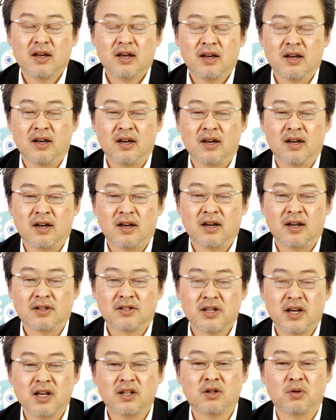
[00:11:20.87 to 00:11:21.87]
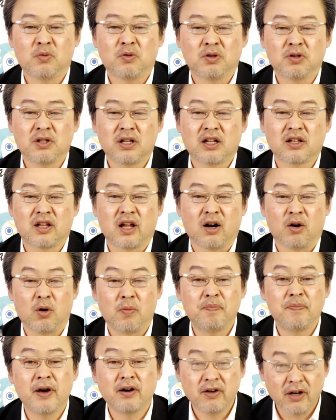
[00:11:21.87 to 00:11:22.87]
えー、1000円のものだったら
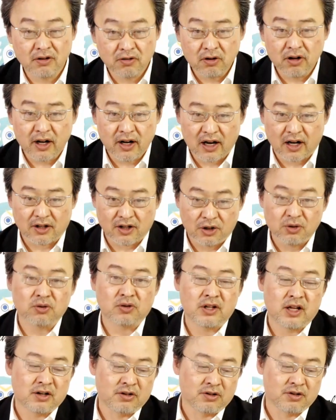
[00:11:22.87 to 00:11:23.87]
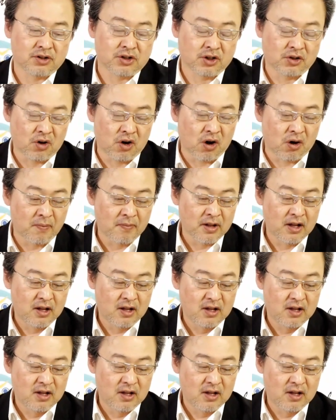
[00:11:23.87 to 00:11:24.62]
600円ぐらいが寄付になるんですけど、